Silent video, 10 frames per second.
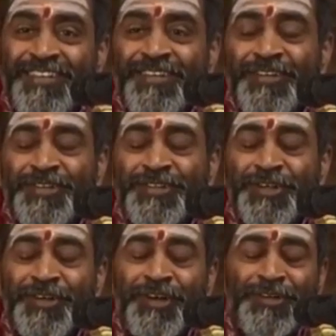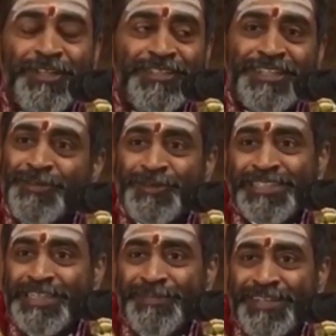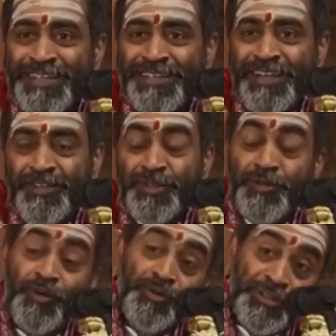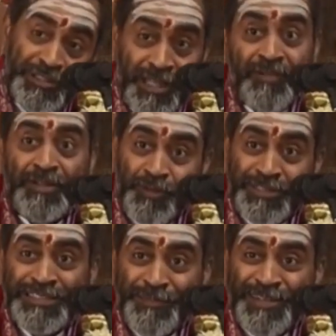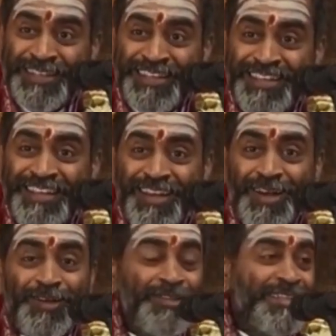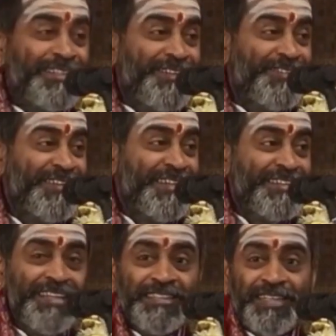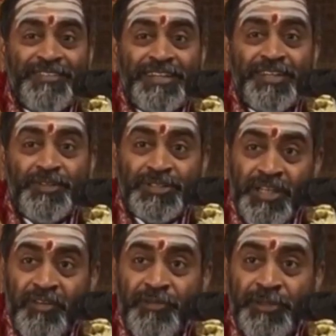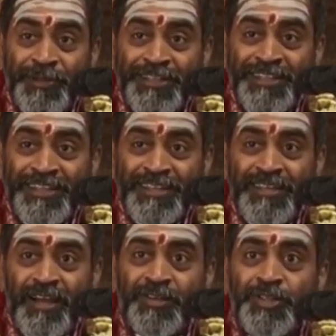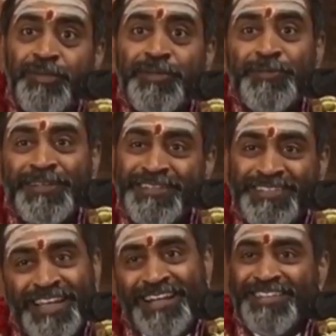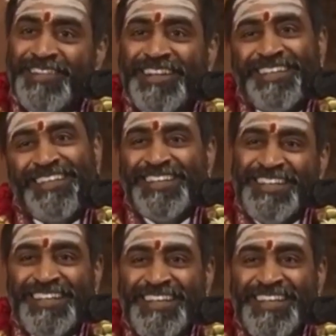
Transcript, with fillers: తర్వాత కృష్ణుడు కళ్ళు తెరిచాడు కొంతసేపటికి అర్జునుడు కూడా వచ్చిన తర్వాత కొంతసేపటికి కళ్ళు తెరిచాడు తెరిచిన వెంటనే దృష్టి ఎవరి మీద పడింది అర్జునుడి మీద పడింది సహజమే కదండి